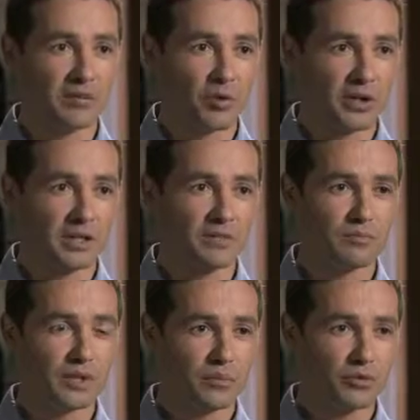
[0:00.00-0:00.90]
est élaboré,
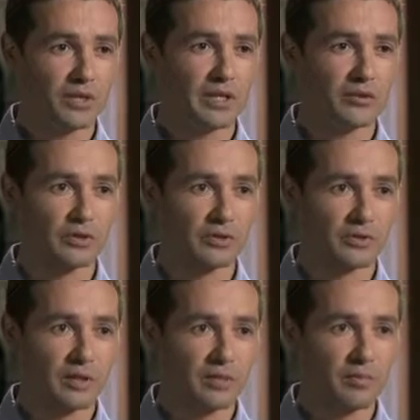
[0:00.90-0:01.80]
mis en bouteille et
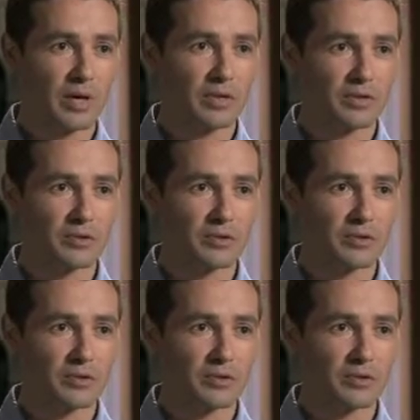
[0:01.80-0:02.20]
conditionné par un